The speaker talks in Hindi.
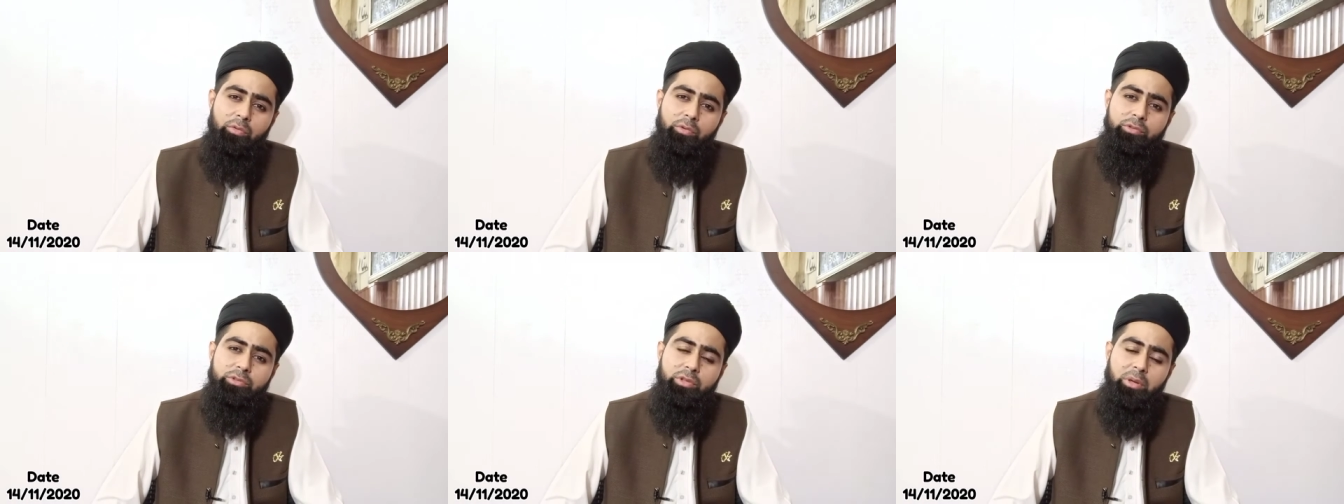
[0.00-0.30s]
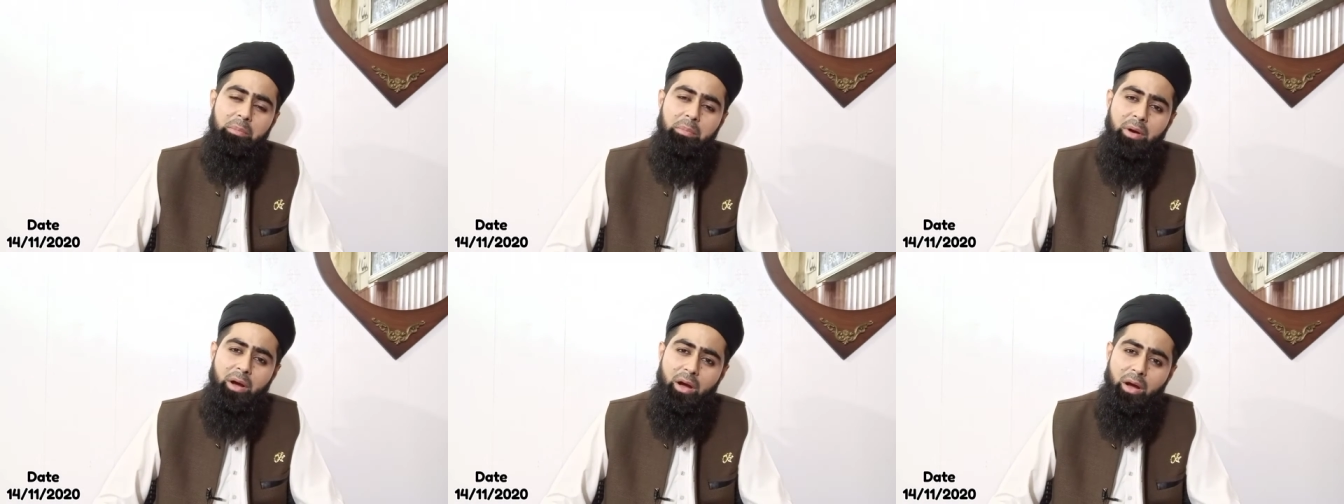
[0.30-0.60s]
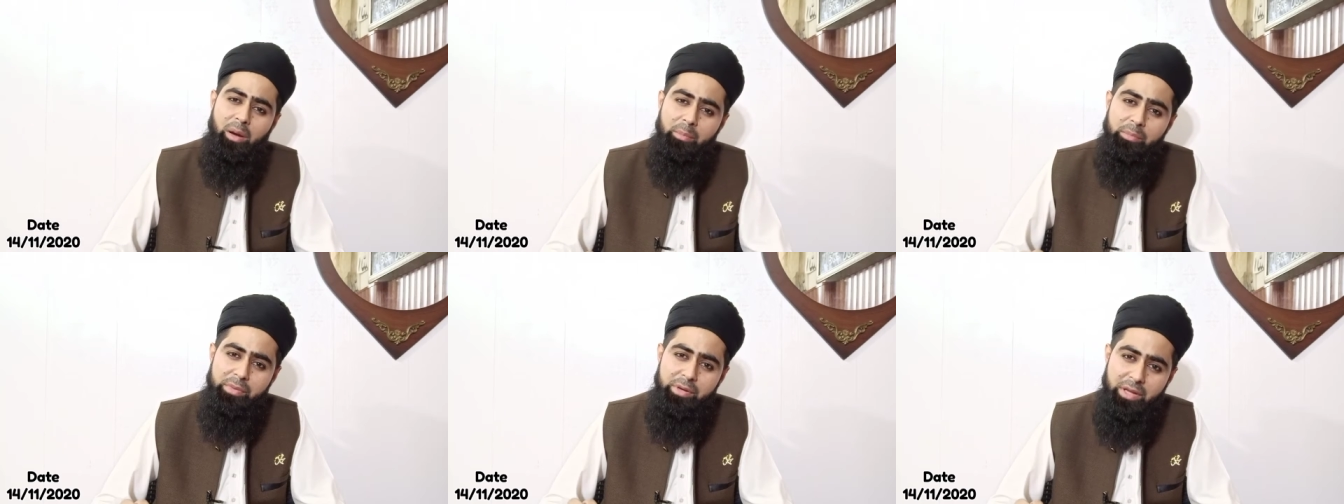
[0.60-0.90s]
वो
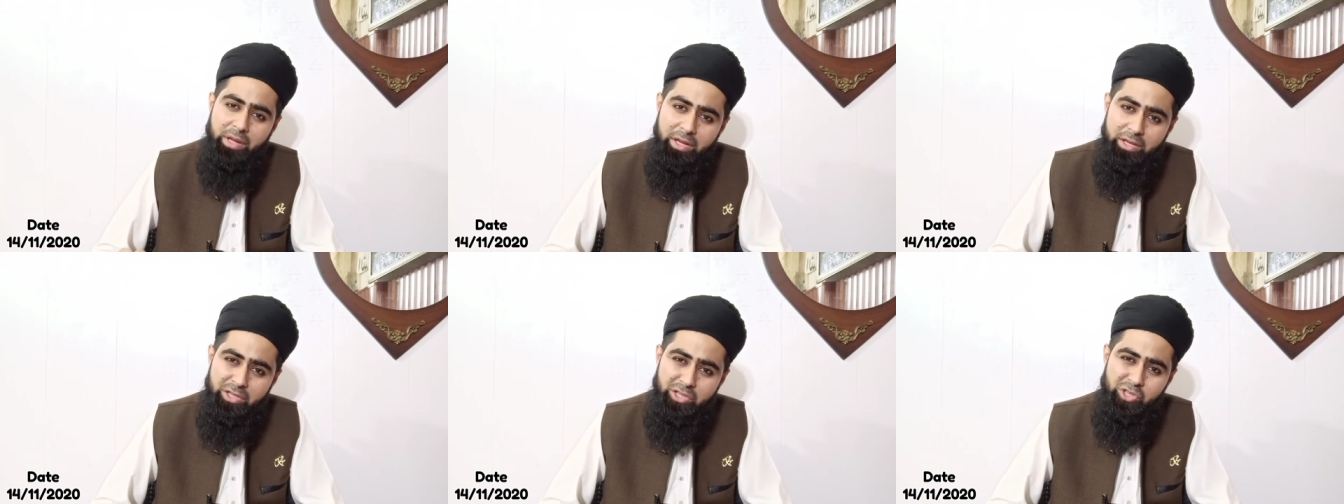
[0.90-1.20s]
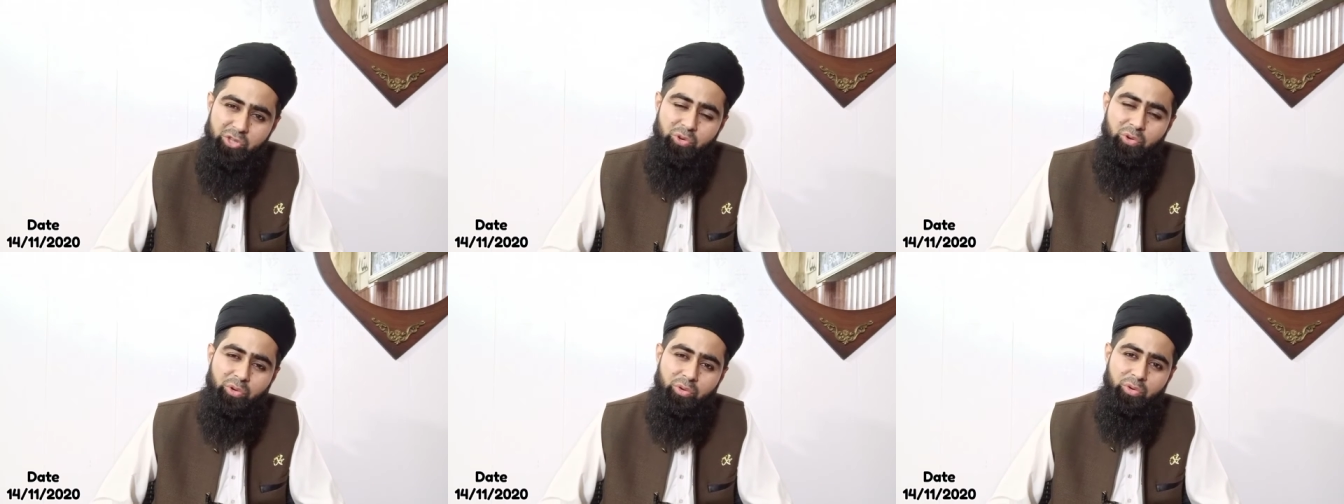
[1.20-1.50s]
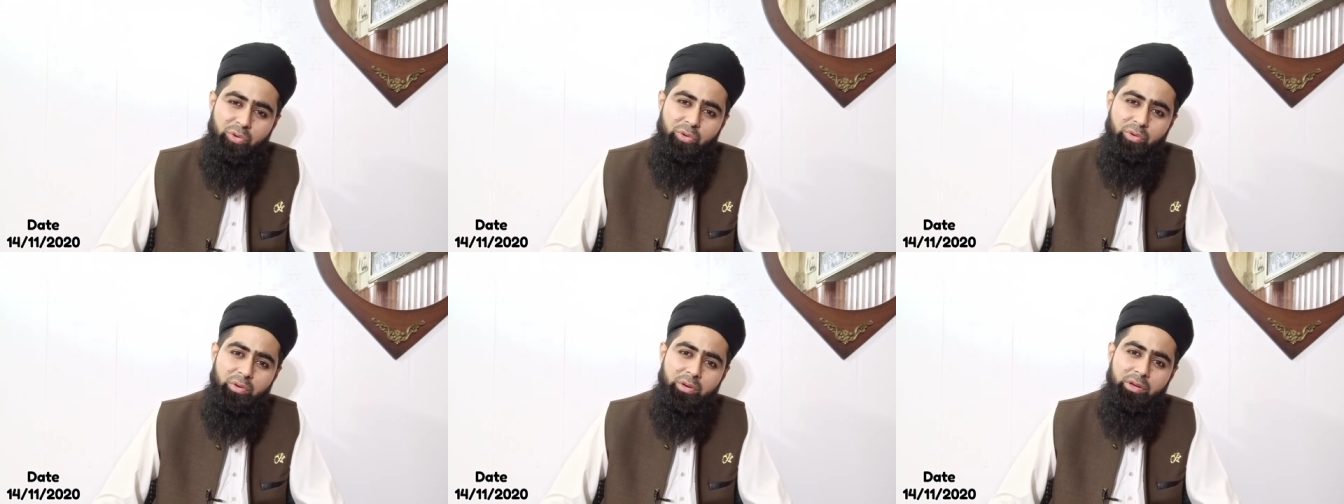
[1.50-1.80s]
तमाम नेकियों
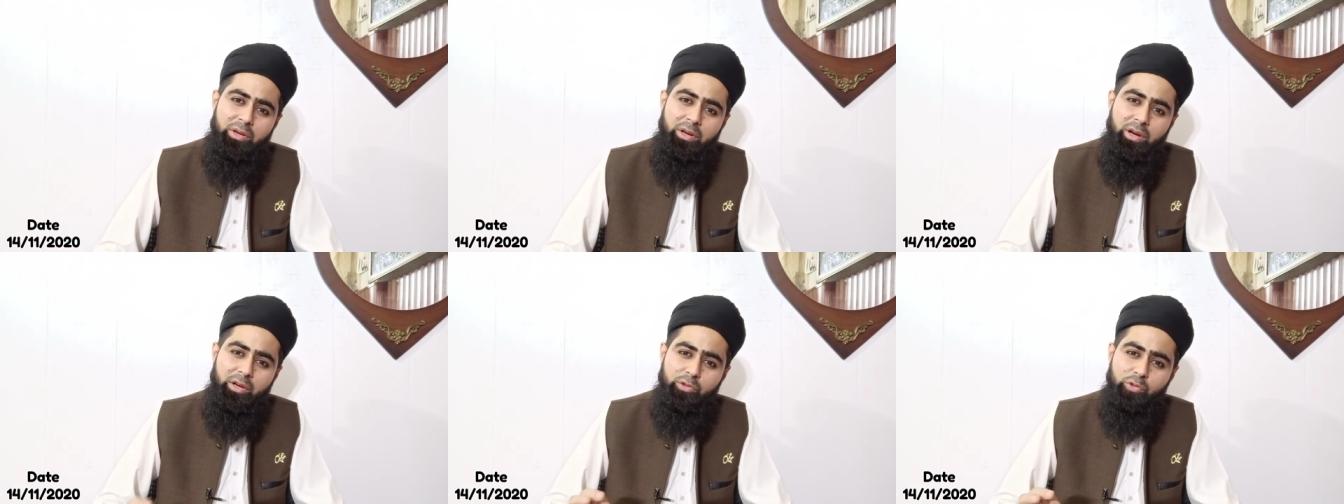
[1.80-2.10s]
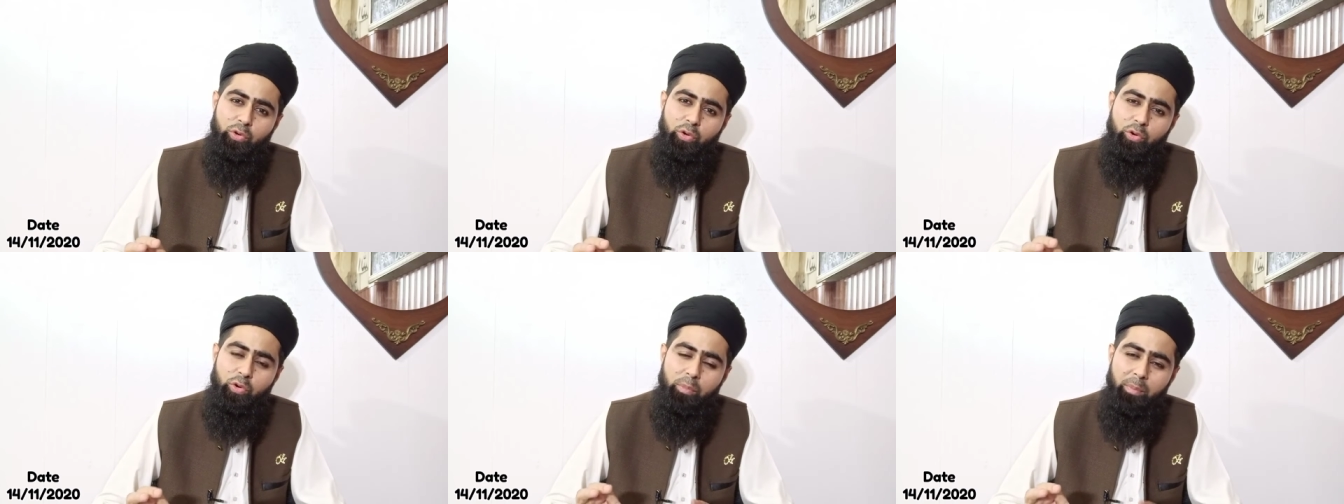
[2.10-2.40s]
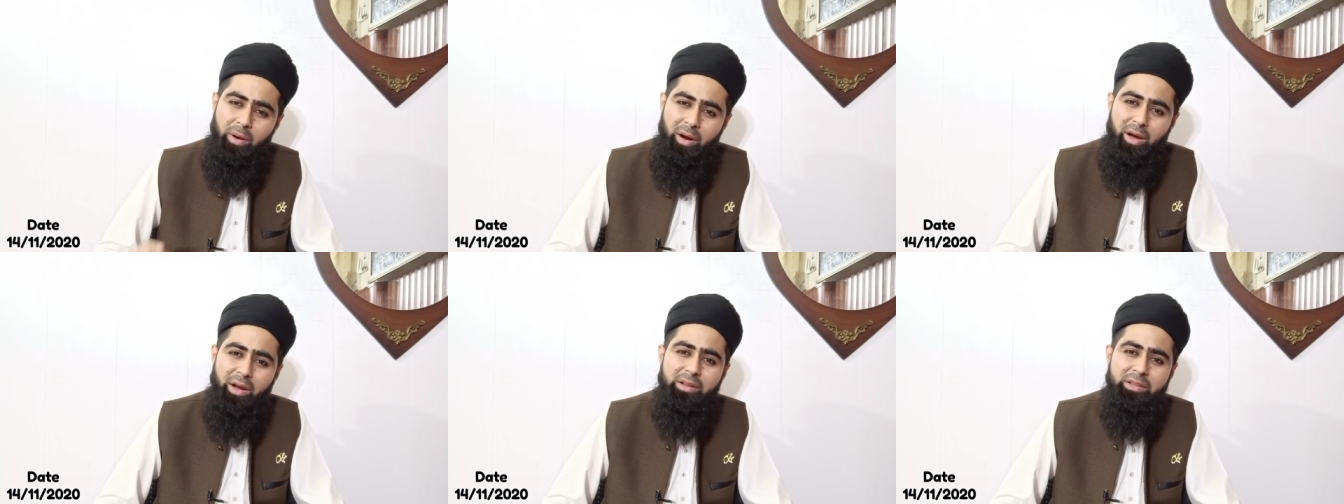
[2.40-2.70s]
को गर्द व
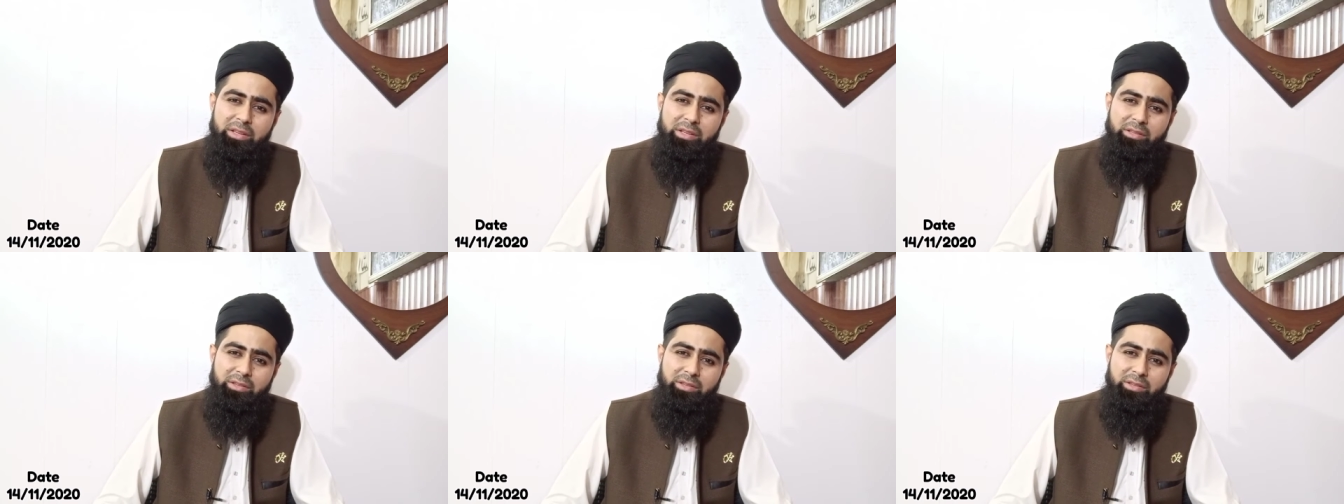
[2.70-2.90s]
गुबार